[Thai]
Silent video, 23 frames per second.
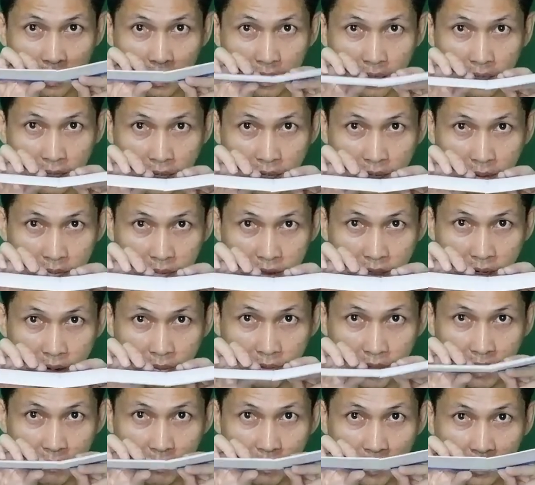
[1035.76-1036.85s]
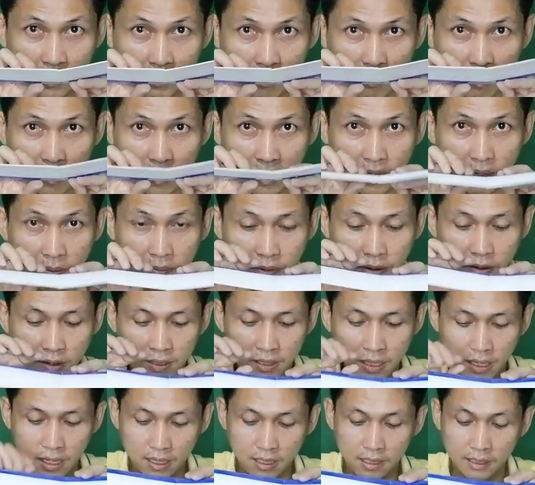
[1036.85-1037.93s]
นะครับสำหรับ EP 2นะครับก็จะ
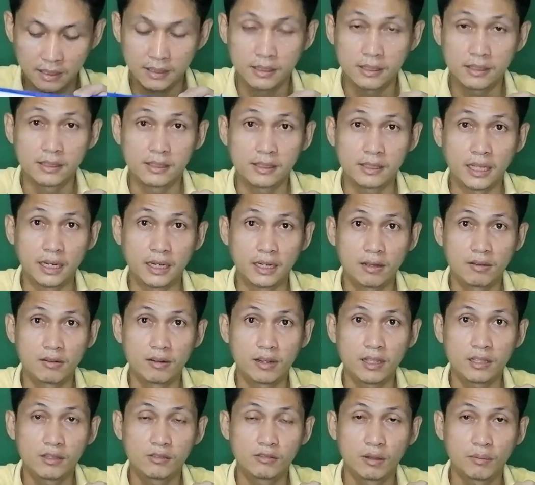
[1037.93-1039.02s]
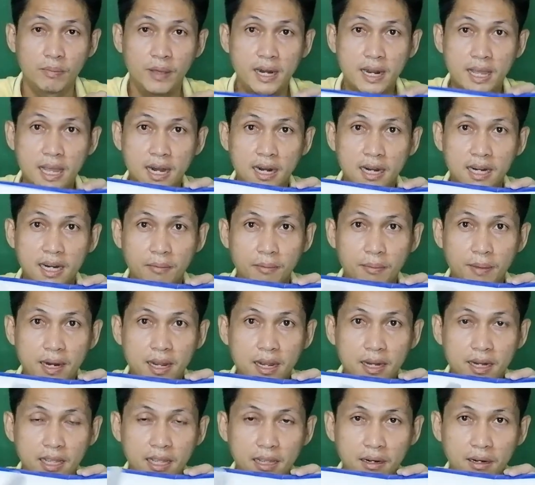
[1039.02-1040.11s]
เสร็จเท่านี้ส่วนแผ่นหางระดับแผ่นหาง
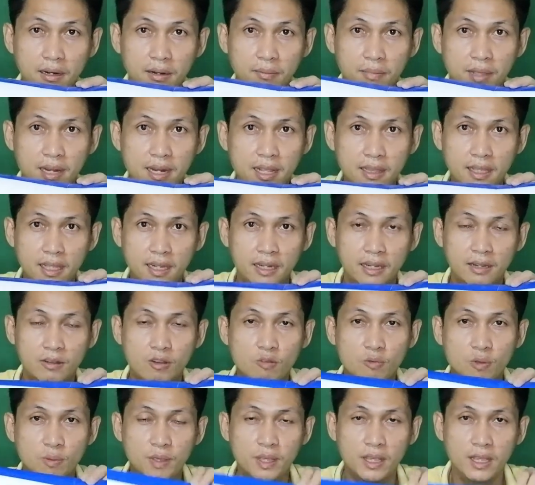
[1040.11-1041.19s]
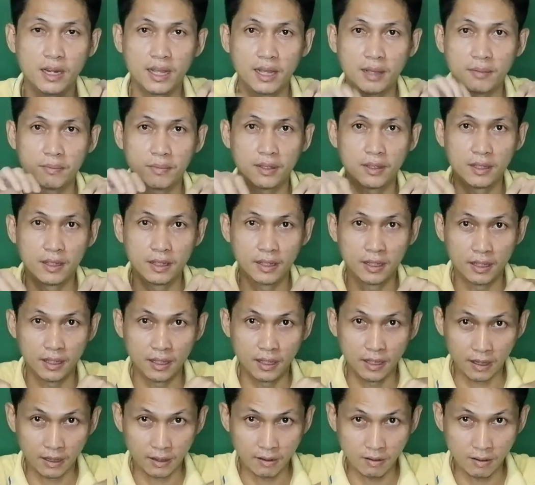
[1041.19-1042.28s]
ดิ่งไม่ได้ติด OPP นะครับ
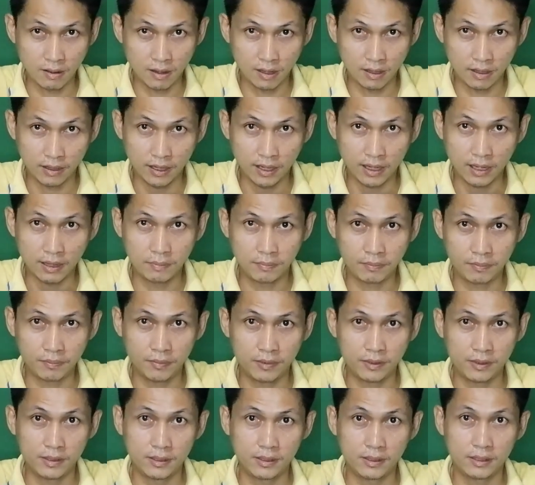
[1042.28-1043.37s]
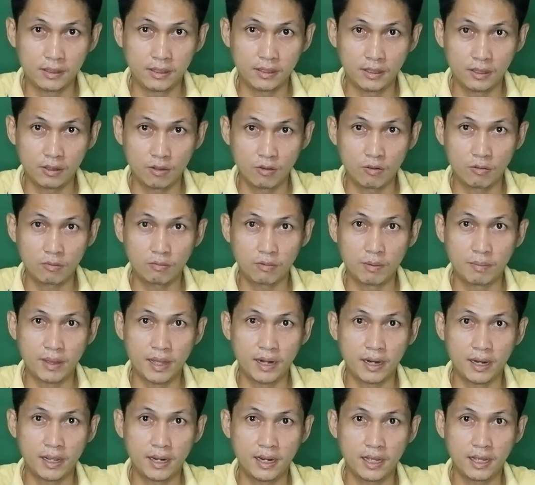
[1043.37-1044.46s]
ก็เนี่ยครับยกประมาณ
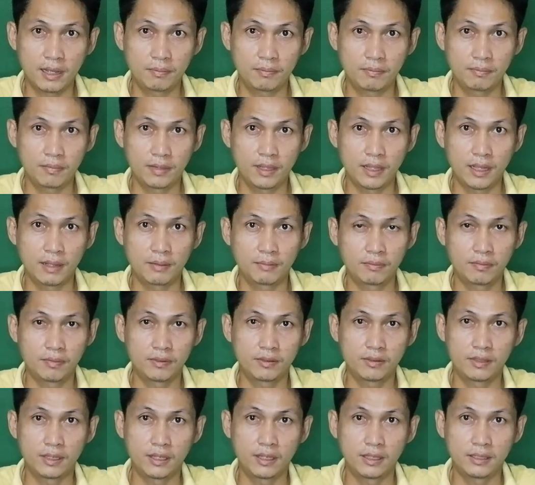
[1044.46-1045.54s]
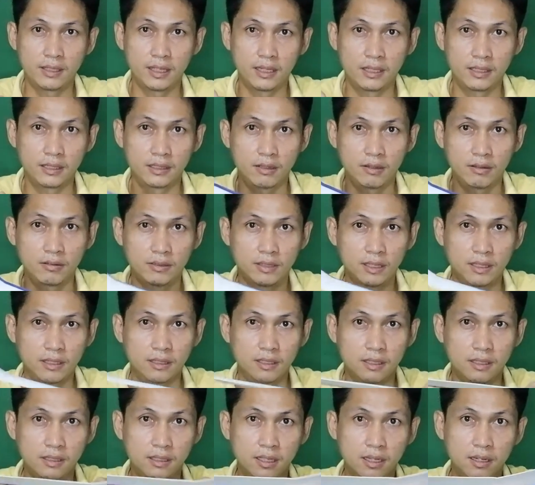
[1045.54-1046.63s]
นี้นะครับเนี่ยครับ4เซน2เซน
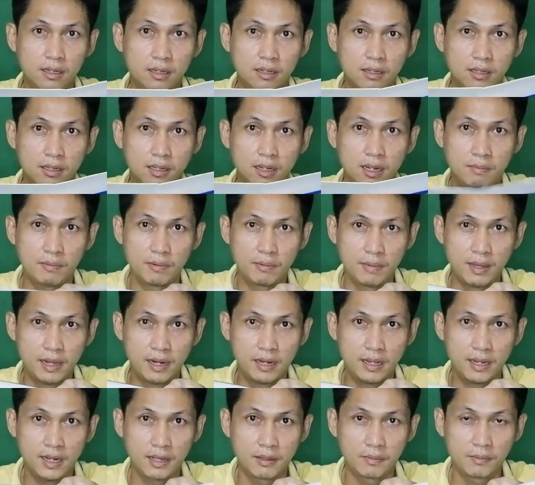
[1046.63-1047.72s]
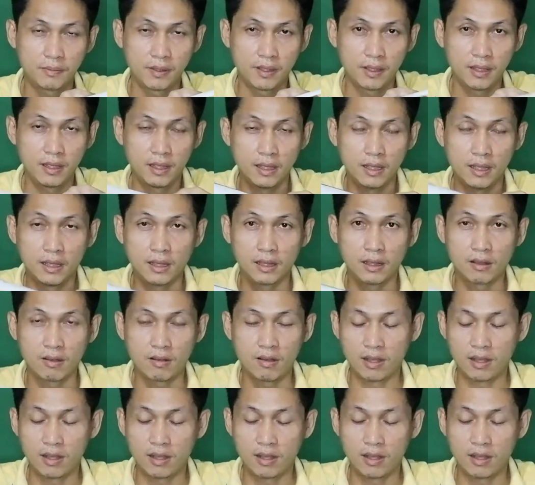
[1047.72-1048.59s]
4เซนได้ประมาณนี้นะครับ ก็